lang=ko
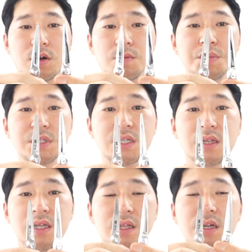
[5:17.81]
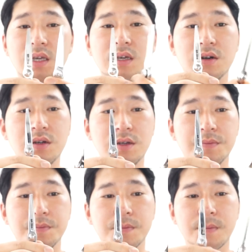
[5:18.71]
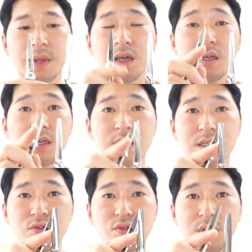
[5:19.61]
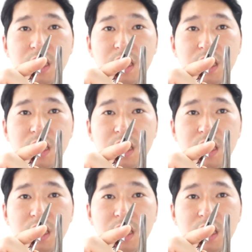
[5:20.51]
엇비슷한데 틀린 거는 이 친구는